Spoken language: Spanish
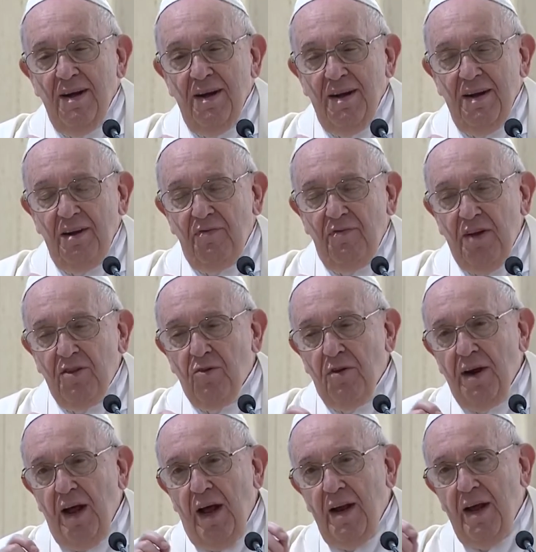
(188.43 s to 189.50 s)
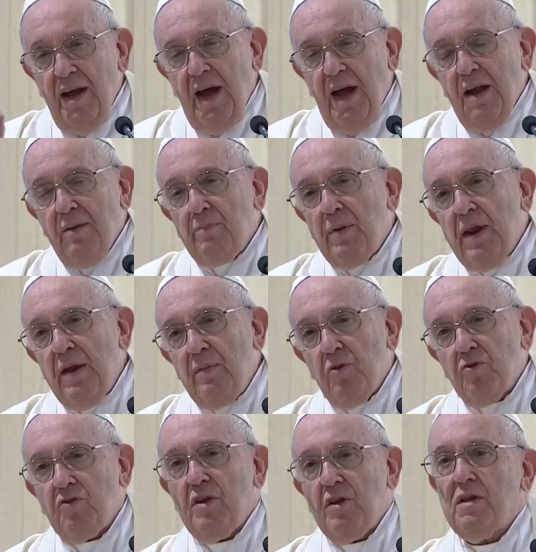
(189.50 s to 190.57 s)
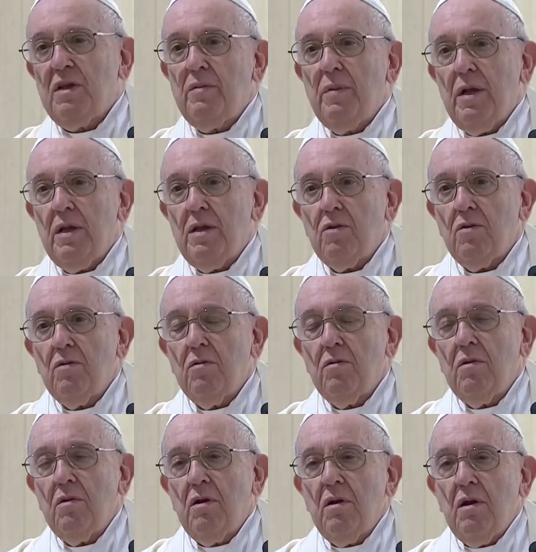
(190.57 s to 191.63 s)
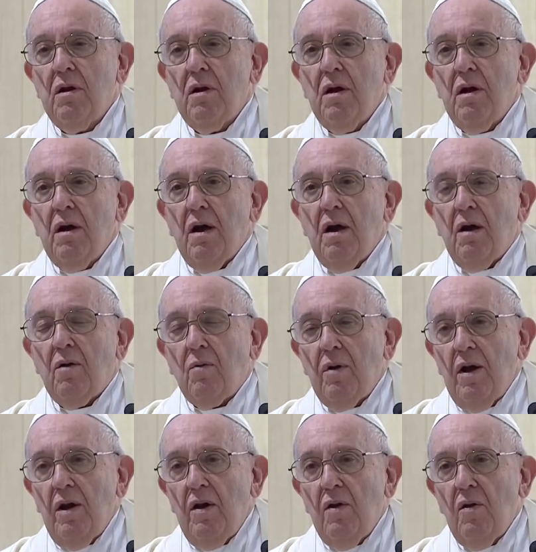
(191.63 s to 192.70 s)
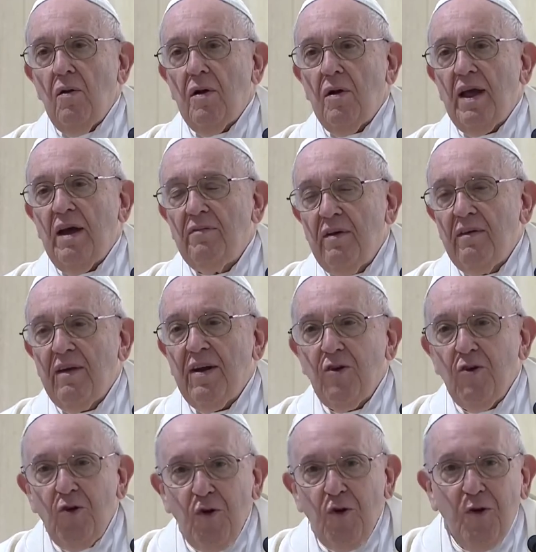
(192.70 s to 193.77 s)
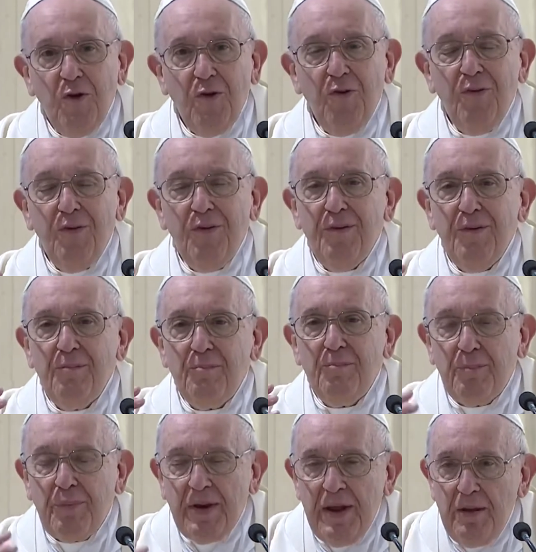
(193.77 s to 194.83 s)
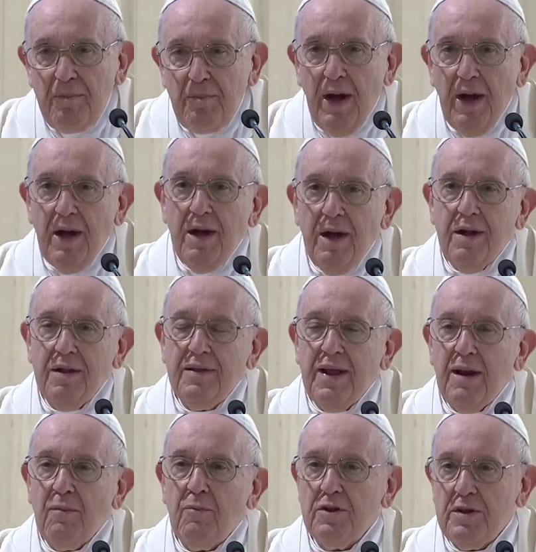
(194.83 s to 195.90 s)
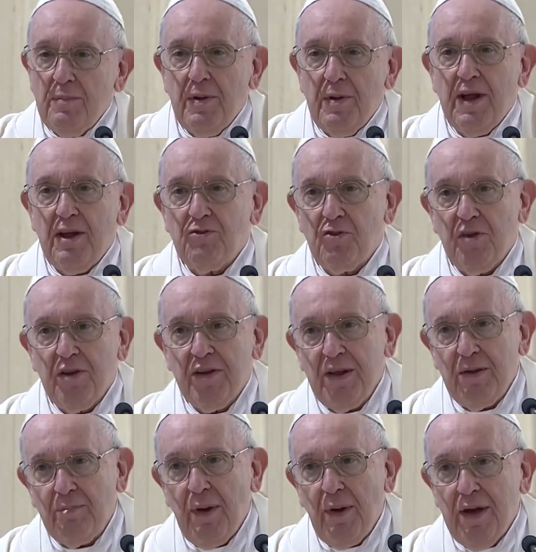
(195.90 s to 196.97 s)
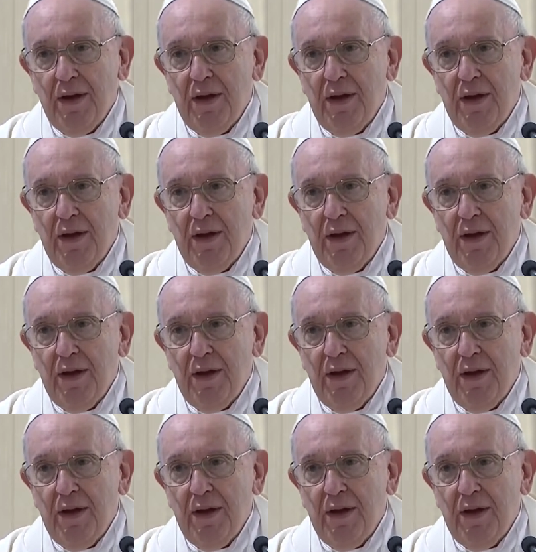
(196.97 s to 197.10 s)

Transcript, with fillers: li fa tornare al primo sentimiento, a quello che avevano loro prima della moltiplicazione dei pani.